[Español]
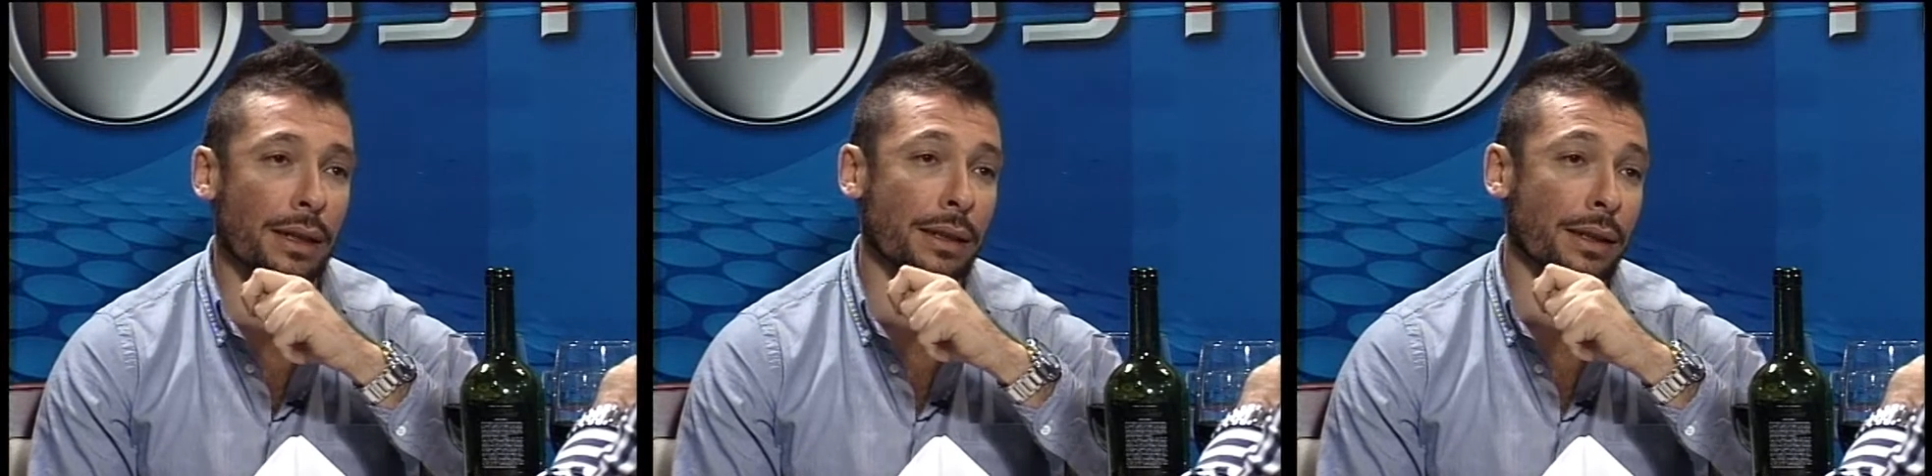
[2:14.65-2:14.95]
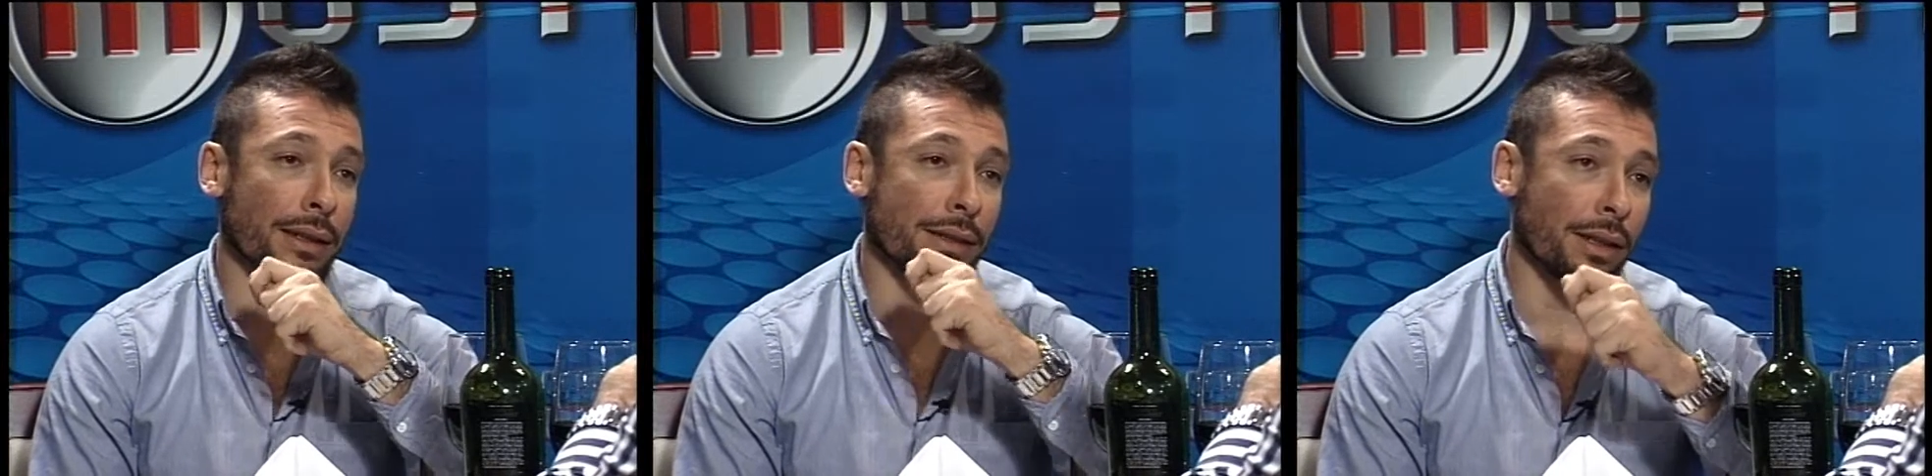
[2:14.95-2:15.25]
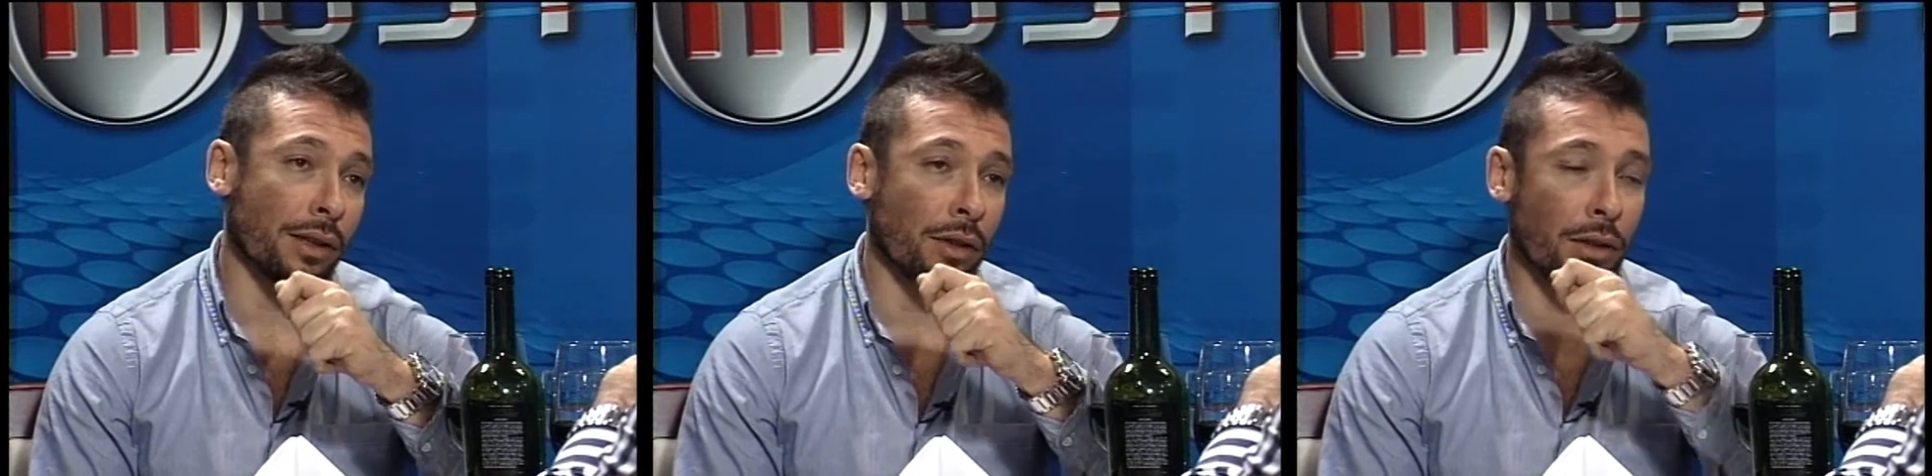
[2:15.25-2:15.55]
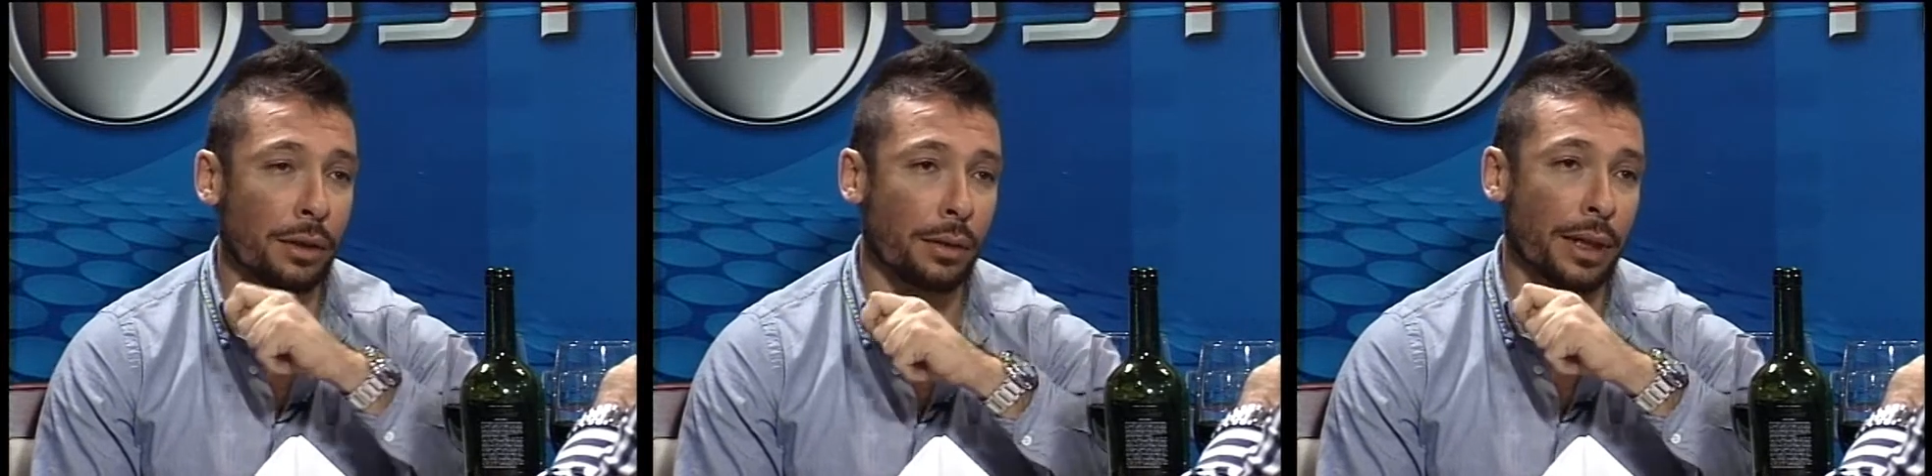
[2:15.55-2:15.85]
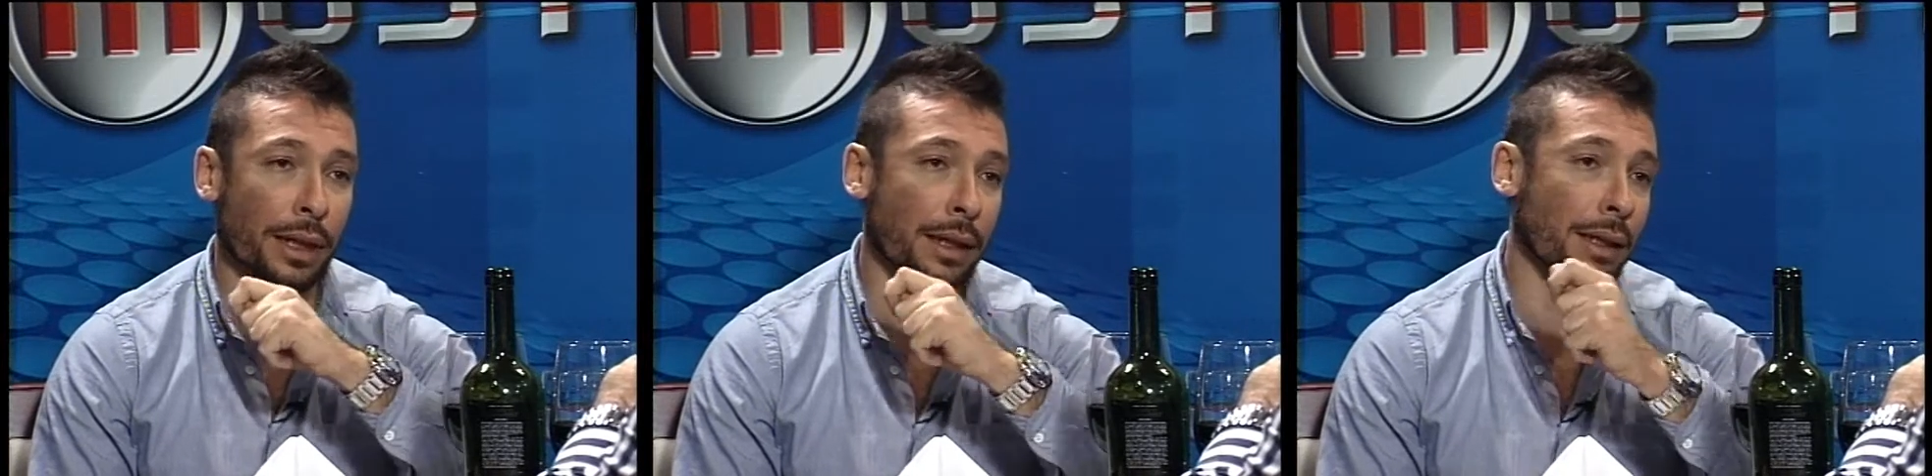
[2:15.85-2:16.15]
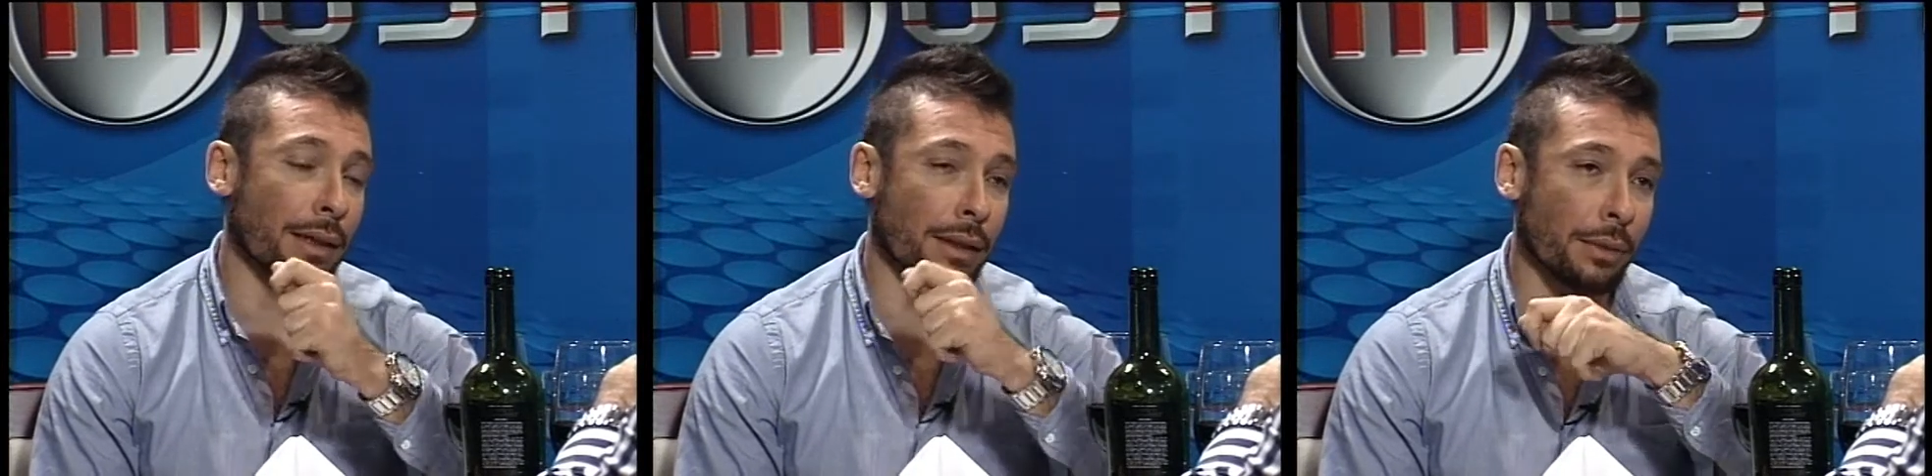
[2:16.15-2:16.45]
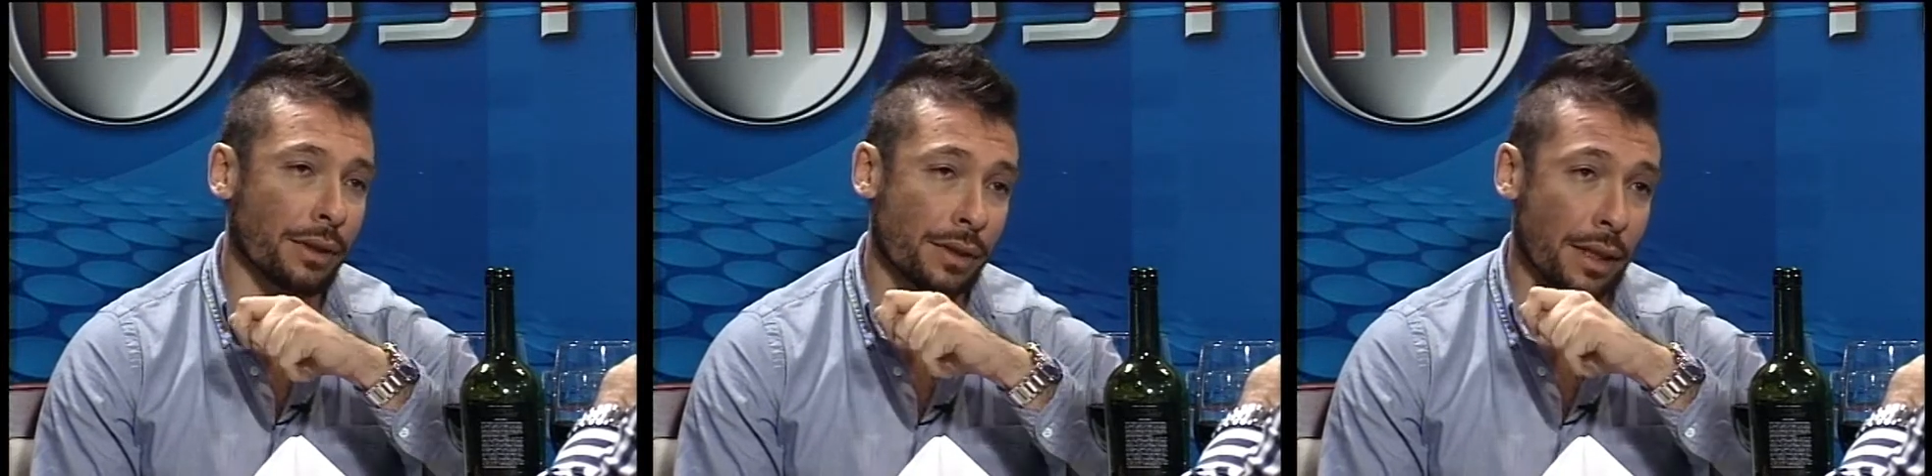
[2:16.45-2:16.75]
entre si era Córdoba o era
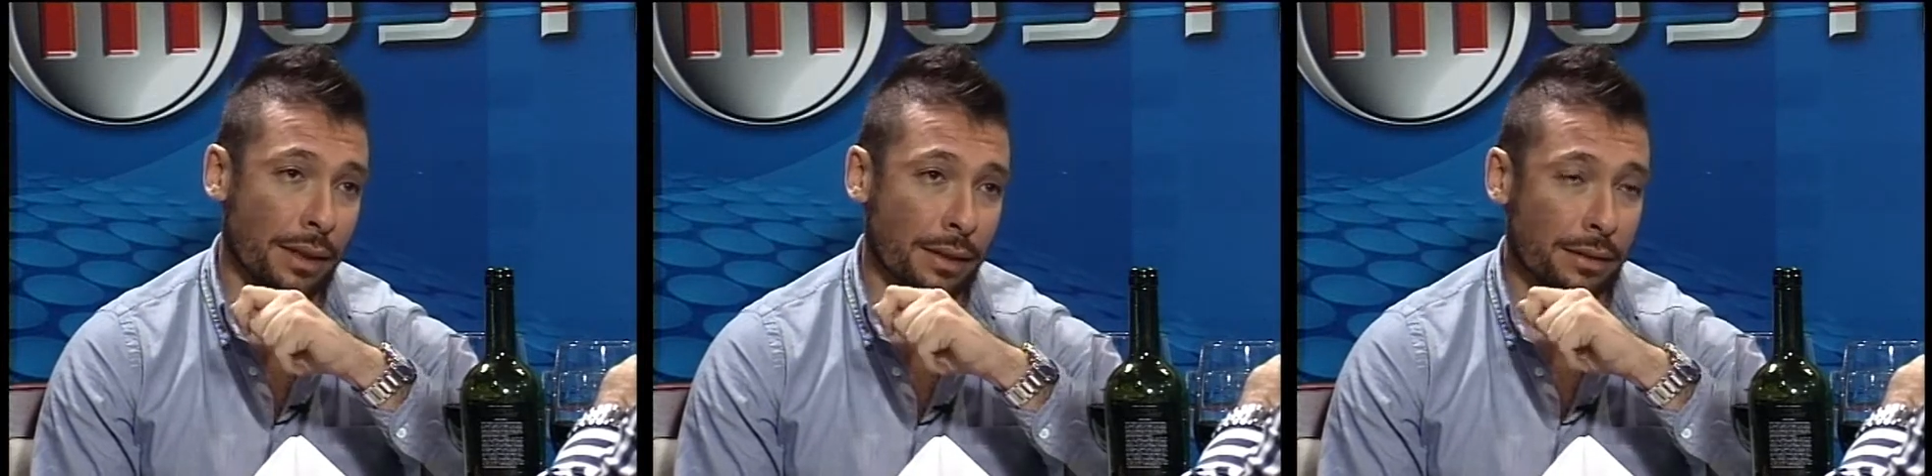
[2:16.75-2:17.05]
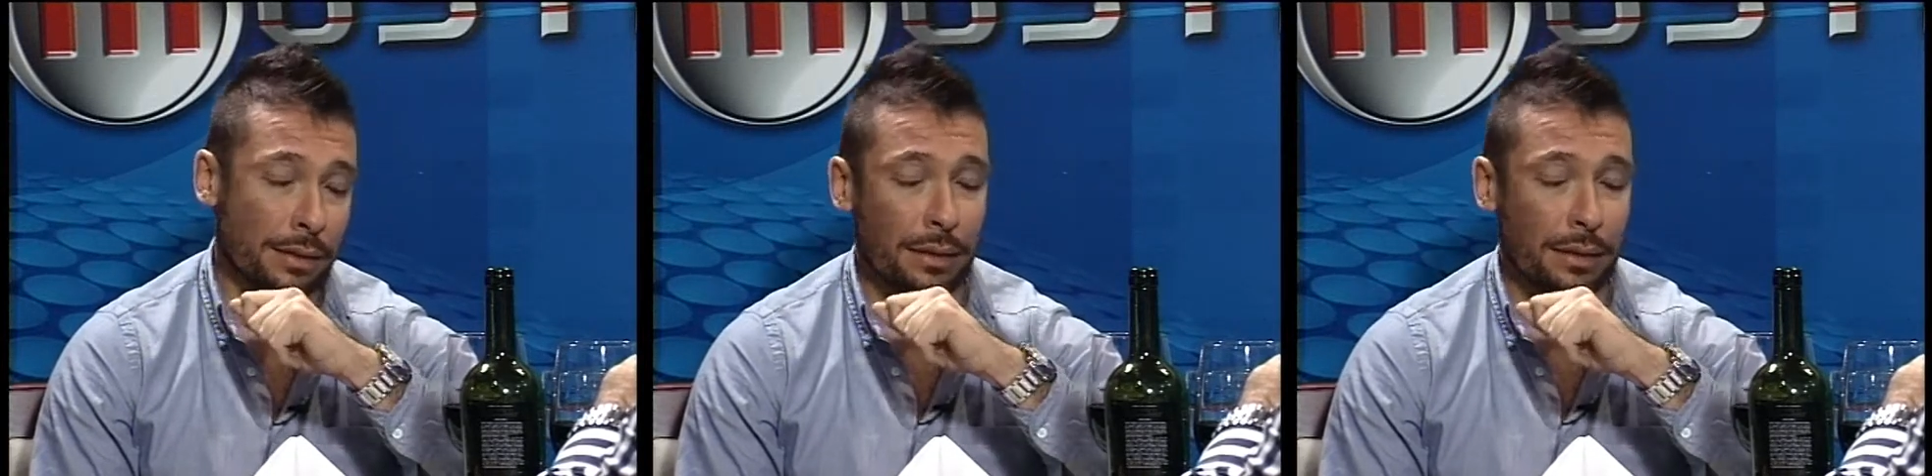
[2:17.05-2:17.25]
Buenos Aires.